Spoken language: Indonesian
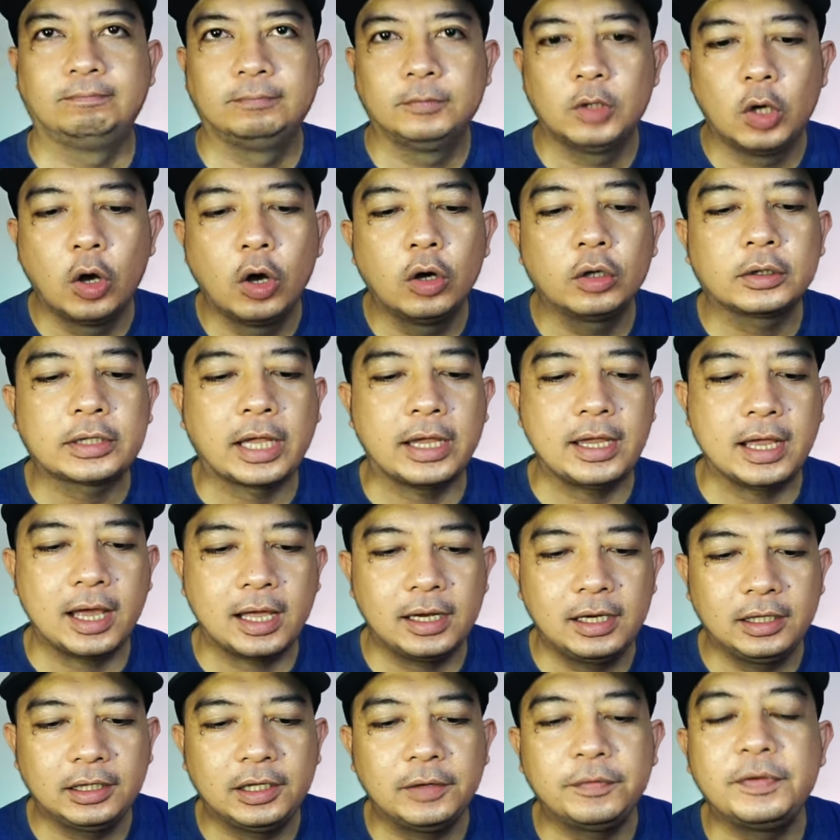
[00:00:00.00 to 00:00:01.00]
Oh, tayangan
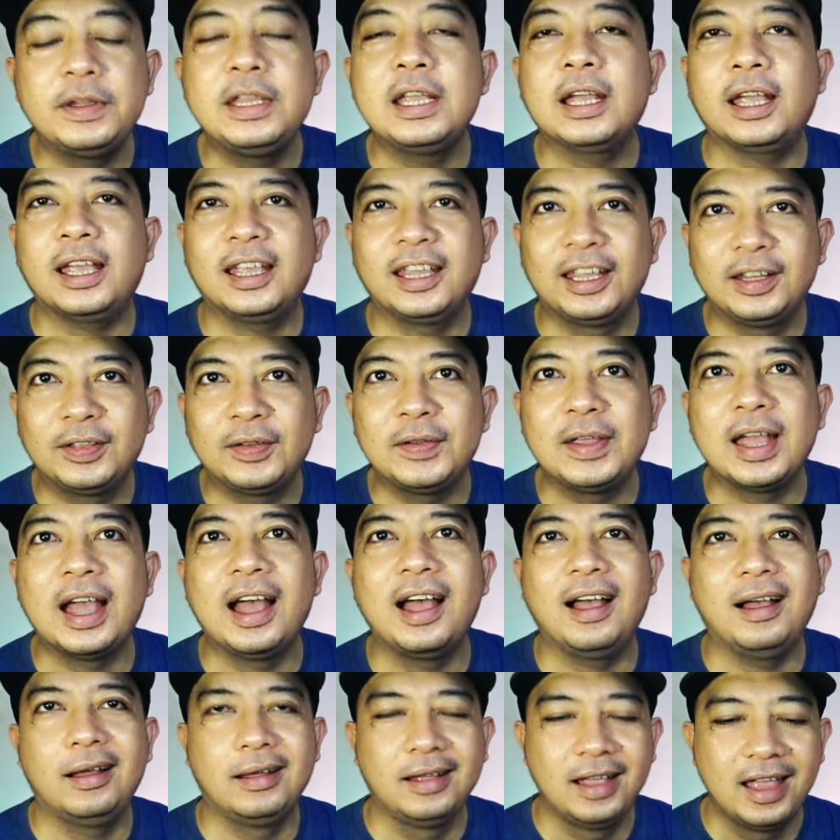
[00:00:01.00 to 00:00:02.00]
di TV-nya kayak gitu ya?
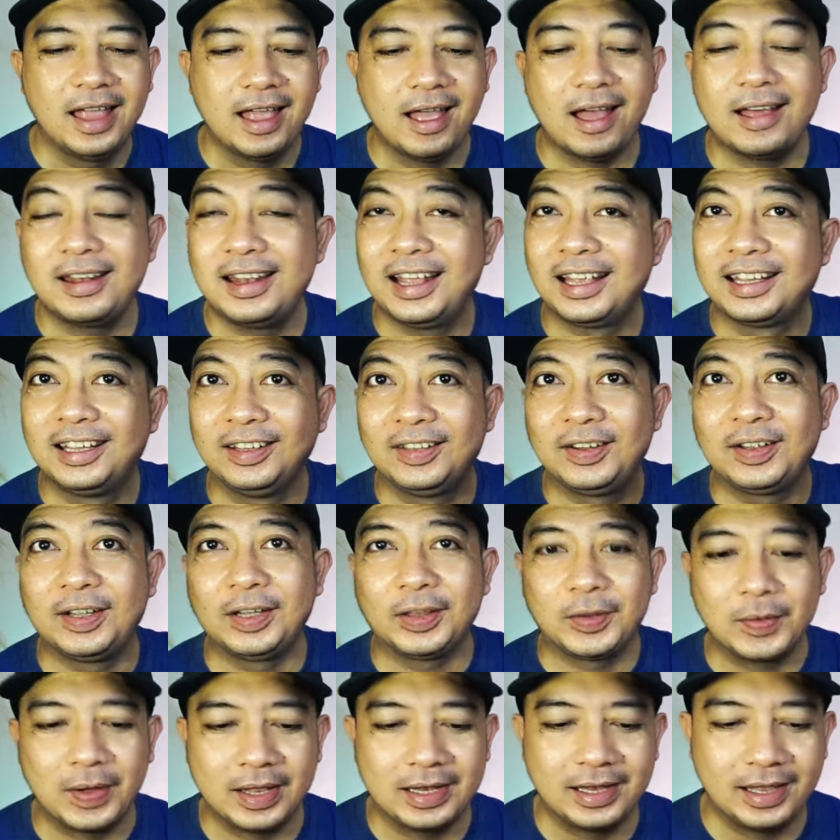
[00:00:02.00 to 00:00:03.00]
Ada
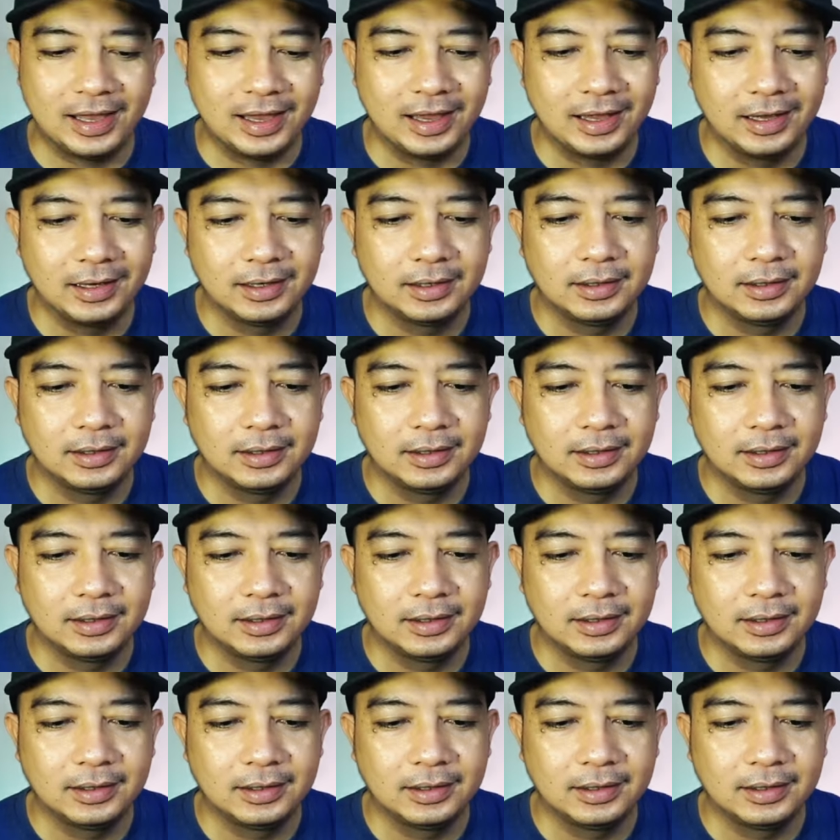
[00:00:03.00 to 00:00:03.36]
gitu-gituan ya?